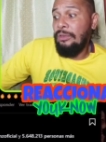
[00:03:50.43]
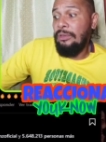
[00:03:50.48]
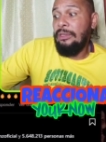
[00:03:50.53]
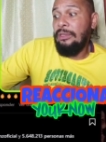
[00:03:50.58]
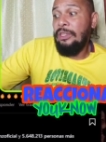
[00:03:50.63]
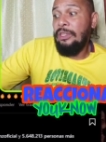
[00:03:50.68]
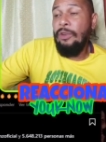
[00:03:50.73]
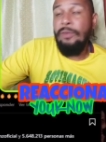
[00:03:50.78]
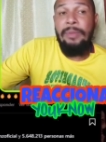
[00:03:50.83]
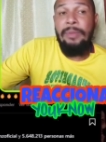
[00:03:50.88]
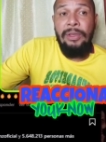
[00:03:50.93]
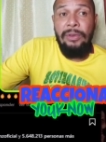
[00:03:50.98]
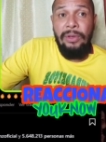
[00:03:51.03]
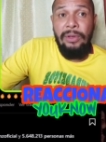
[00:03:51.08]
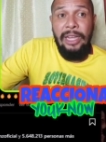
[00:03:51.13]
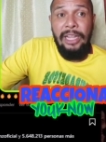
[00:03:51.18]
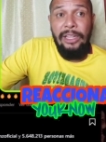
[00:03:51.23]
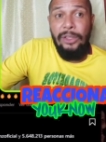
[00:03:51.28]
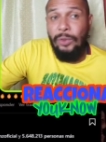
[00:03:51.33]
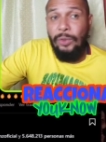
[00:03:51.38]
Dios mío,
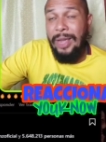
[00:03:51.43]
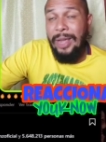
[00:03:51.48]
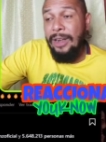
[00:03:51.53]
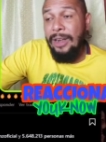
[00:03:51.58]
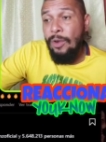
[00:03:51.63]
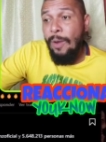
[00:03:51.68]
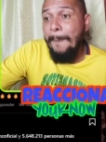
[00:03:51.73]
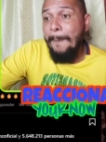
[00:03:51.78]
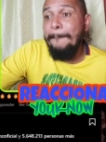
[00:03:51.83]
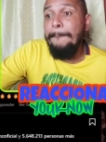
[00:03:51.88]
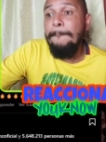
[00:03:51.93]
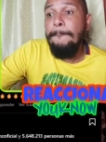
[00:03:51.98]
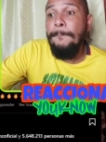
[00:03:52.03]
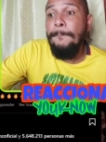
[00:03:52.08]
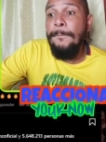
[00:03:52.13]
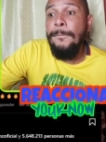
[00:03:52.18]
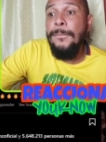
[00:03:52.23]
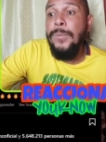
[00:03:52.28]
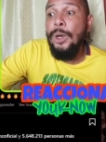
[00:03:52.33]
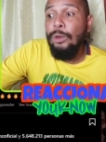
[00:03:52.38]
esto es algo
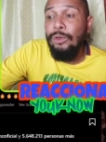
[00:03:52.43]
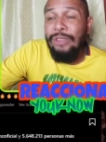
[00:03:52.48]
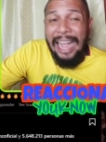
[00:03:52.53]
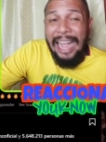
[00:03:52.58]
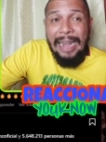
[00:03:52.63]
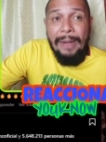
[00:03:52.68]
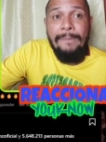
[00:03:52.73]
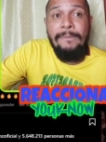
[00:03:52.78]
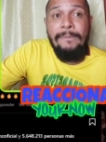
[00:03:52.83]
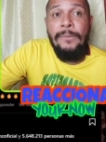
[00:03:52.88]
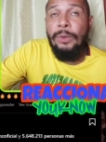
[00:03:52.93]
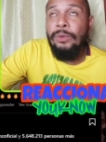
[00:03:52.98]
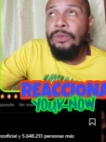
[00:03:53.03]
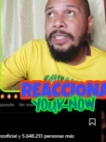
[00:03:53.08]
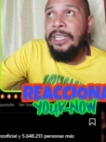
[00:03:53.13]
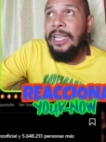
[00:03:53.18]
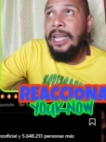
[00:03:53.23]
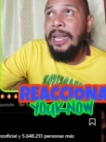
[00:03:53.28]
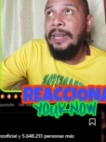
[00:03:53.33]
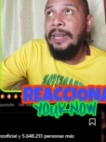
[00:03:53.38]
brutal,
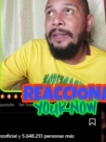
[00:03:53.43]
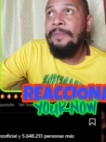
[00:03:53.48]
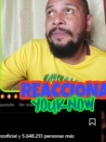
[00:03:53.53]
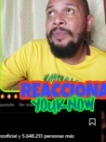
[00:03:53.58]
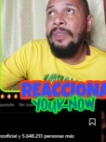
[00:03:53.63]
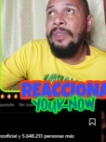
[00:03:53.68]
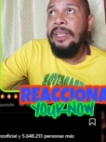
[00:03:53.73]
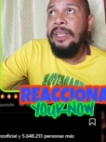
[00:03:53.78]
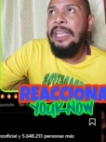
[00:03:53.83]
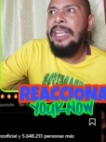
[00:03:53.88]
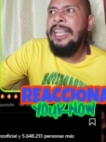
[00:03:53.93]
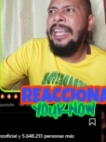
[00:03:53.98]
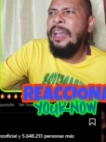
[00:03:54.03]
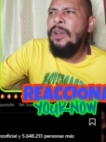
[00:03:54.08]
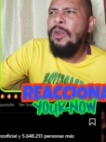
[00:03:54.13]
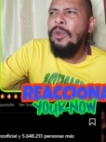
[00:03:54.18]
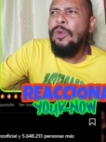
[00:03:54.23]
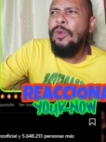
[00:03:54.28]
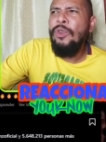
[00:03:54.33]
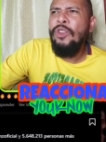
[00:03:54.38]
mundial. Y qué
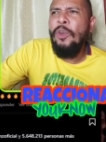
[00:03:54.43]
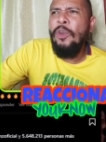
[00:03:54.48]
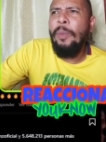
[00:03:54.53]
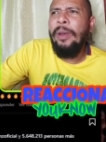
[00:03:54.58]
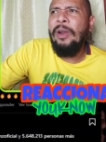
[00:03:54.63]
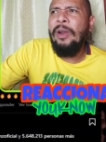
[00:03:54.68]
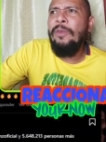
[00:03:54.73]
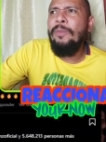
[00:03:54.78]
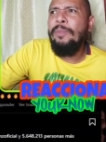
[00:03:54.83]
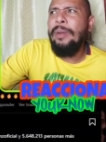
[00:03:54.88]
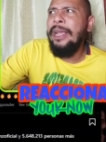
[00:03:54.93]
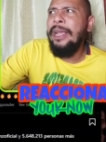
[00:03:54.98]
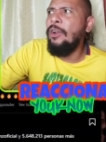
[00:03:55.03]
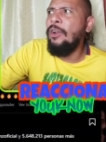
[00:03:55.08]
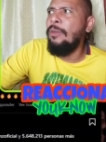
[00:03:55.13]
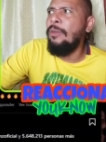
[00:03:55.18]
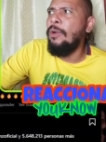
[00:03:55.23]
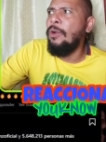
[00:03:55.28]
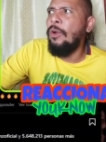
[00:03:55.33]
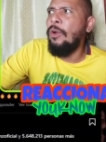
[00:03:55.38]
orgullo para un país
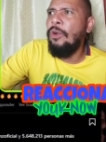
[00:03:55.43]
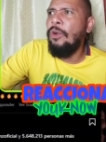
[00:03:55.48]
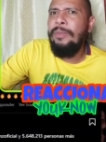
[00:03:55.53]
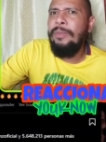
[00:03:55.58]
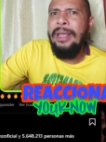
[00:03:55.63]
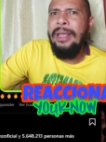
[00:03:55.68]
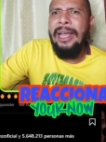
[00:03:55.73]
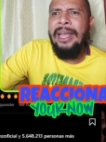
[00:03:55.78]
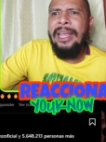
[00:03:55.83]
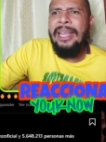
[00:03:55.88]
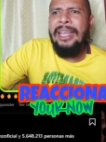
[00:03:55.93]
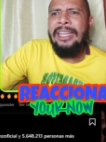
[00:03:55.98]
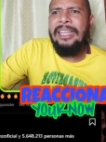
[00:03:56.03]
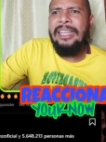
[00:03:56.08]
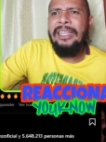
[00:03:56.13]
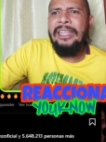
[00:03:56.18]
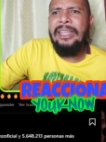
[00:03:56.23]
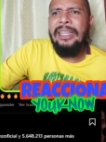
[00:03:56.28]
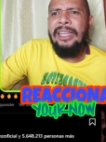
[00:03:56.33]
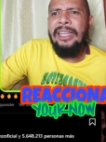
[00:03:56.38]
como Colombia
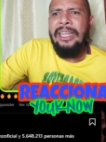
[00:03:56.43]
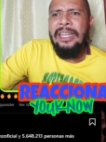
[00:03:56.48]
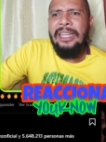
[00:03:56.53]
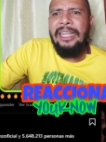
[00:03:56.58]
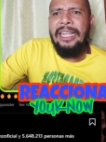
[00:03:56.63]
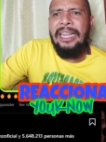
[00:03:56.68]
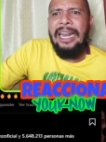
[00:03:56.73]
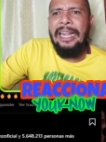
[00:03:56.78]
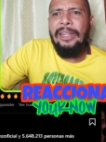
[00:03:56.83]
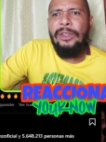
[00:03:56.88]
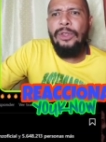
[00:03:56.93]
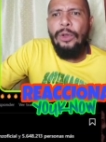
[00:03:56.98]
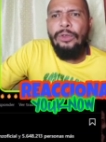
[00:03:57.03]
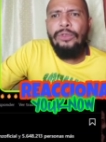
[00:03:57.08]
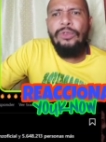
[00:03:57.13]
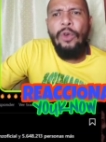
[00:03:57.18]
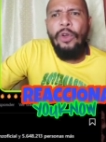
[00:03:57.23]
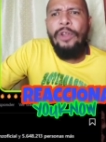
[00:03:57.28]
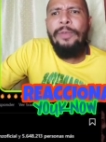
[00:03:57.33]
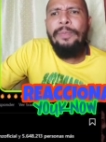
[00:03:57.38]
que, las
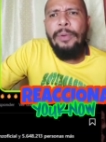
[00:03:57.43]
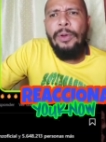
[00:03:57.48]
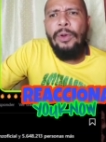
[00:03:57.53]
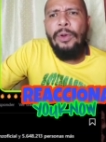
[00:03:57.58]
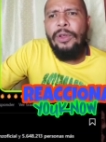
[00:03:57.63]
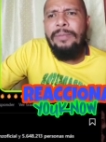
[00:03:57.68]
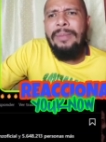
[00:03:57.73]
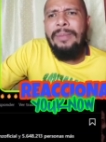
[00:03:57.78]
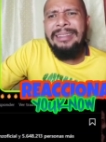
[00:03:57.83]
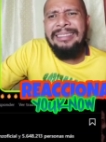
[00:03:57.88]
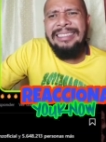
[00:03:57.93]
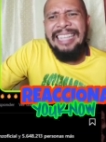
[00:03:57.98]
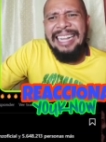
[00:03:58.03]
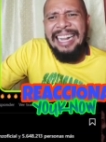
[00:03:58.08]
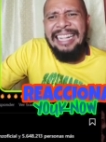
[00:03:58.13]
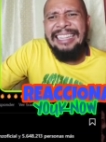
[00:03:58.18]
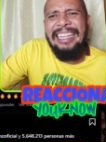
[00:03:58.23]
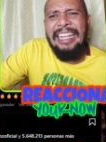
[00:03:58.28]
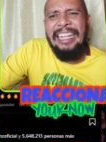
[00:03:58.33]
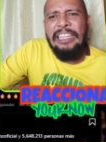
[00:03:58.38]
dos hoy por hoy más
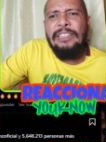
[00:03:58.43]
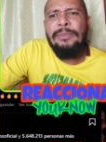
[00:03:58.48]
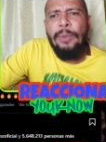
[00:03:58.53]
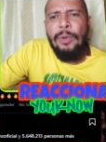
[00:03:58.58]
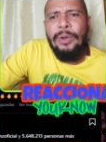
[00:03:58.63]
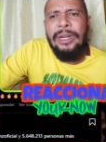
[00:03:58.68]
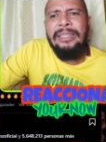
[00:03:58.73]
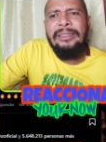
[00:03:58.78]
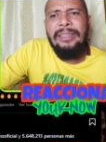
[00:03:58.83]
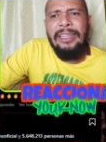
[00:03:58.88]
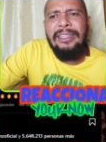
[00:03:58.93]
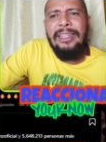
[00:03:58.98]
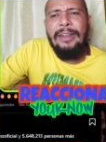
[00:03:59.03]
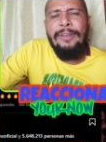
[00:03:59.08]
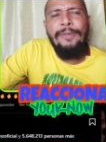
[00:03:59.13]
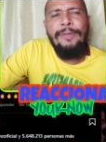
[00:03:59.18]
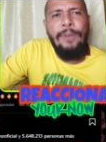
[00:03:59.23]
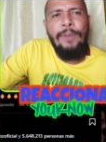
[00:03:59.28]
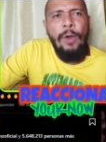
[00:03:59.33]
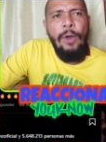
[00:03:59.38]
grandes exponentes del
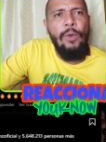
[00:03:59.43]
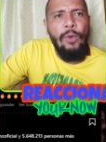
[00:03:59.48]
flow